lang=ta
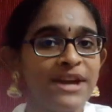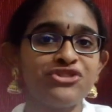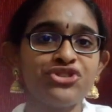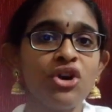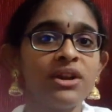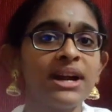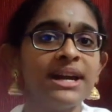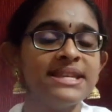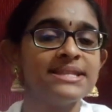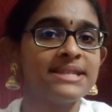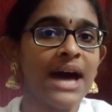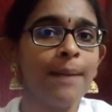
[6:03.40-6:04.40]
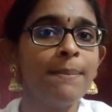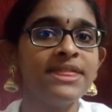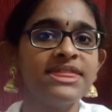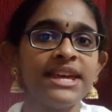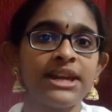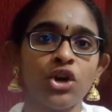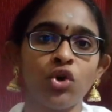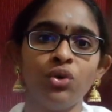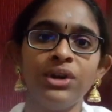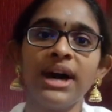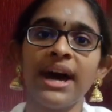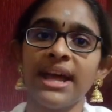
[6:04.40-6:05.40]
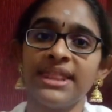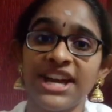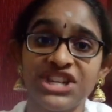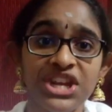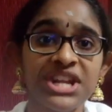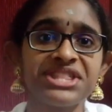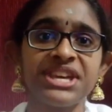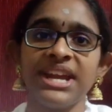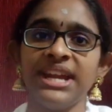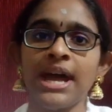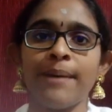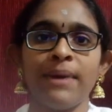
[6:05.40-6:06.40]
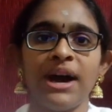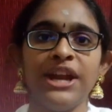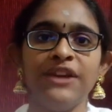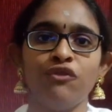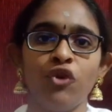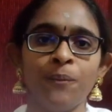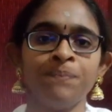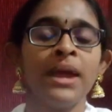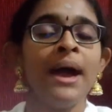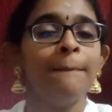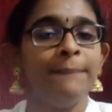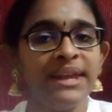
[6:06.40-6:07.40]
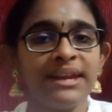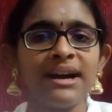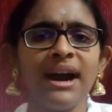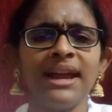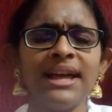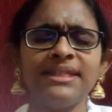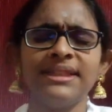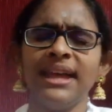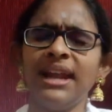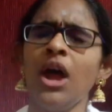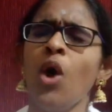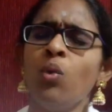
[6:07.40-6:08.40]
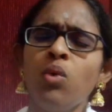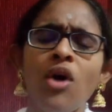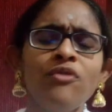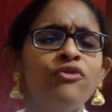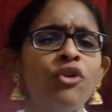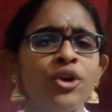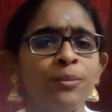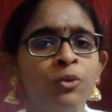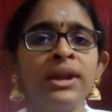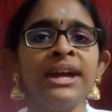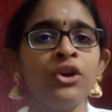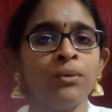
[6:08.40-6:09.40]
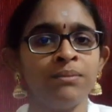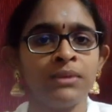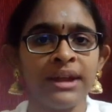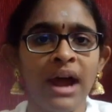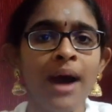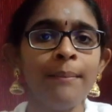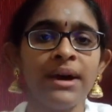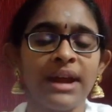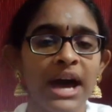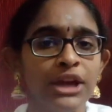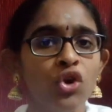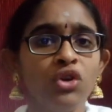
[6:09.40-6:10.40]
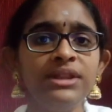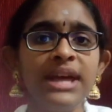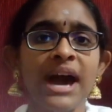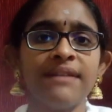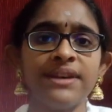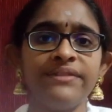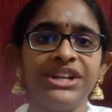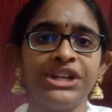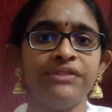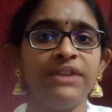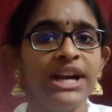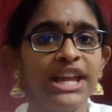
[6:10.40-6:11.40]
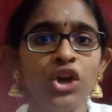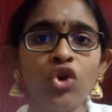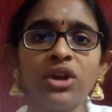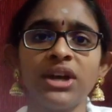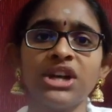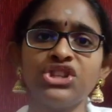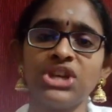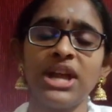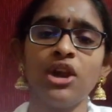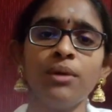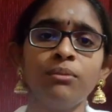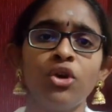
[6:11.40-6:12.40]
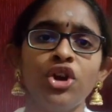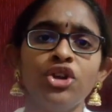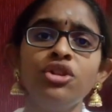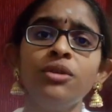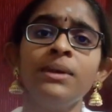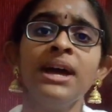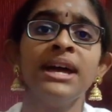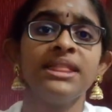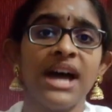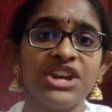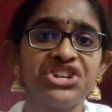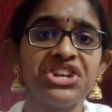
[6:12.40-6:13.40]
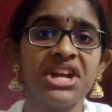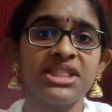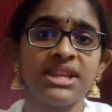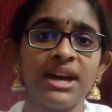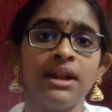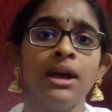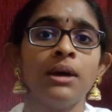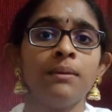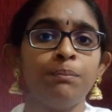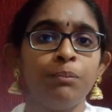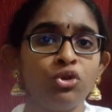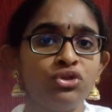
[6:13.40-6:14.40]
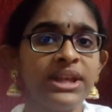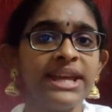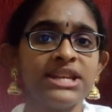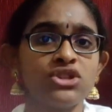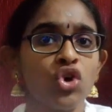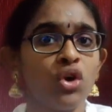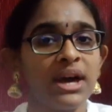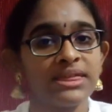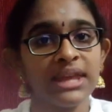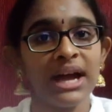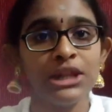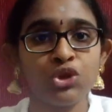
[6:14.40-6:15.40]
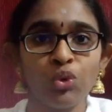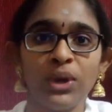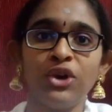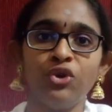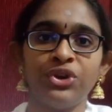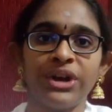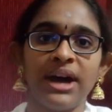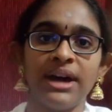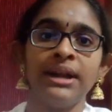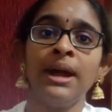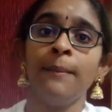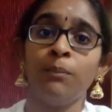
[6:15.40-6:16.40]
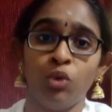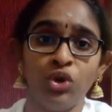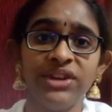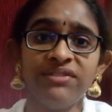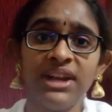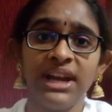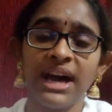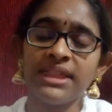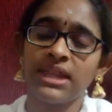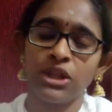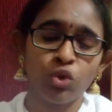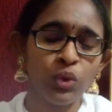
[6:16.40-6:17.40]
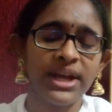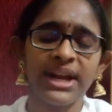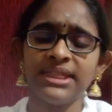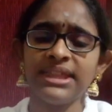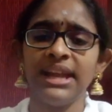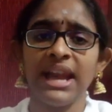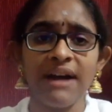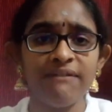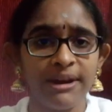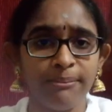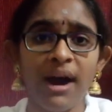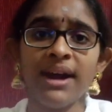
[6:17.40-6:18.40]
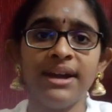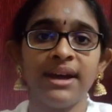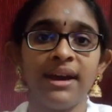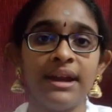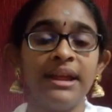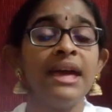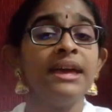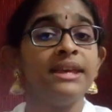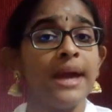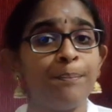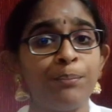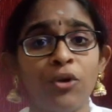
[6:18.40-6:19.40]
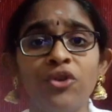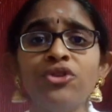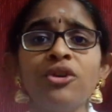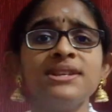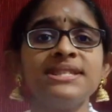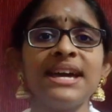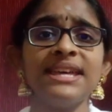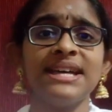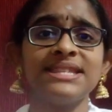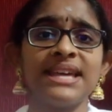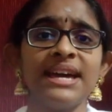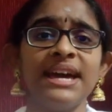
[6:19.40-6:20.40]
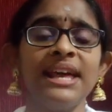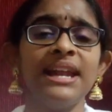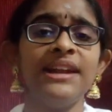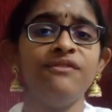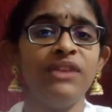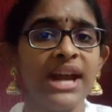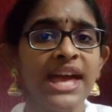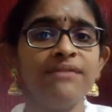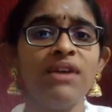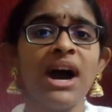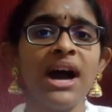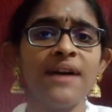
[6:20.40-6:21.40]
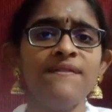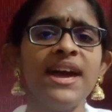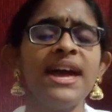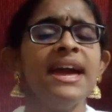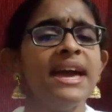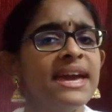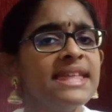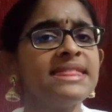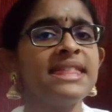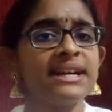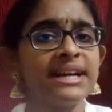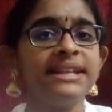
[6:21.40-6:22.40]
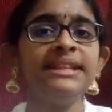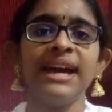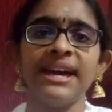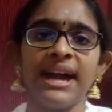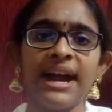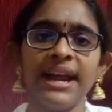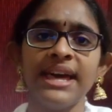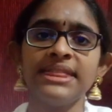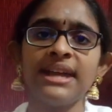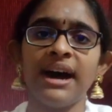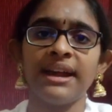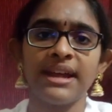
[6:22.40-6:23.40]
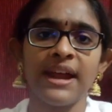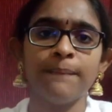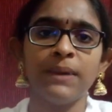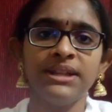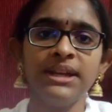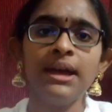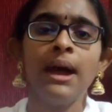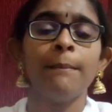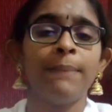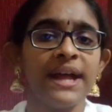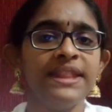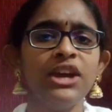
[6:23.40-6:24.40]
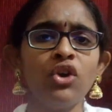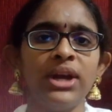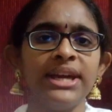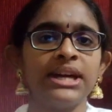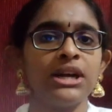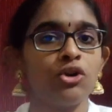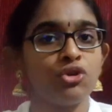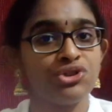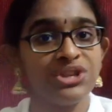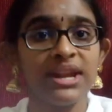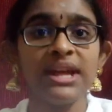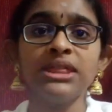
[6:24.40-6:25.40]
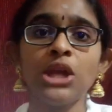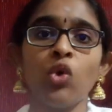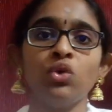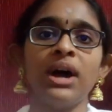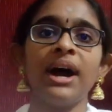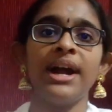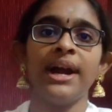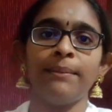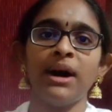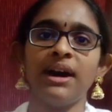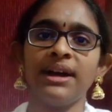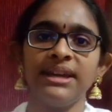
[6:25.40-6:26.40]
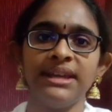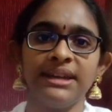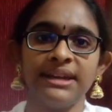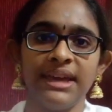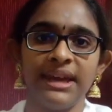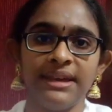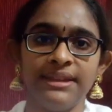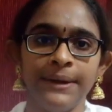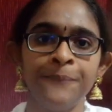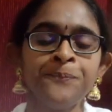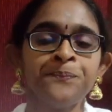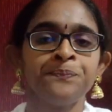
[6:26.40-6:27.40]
பெற்றோர்களின் சாபத்திற்கு உண்டான தசரதரை நாம் அறிவோம் பிற்காலத்தில் ஒவ்வொரு முறையும் ராமர் அயோத்தியாவை விட்டு வெளியூருக்கு செல்லும் பொழுதும் தசரதர் புத்திர சோகத்தால் துயருற்றார் முடிவில் அந்த துயரத்தில் அவர் மாண்டார் எப்பொழுதோ செய்த செயலின் விளைவாகவே இந்த கதியை அடைந்தார் என்பது பிரதியொலிக்கு ஒரு சிறந்த உதாரணமாக இருக்கிறது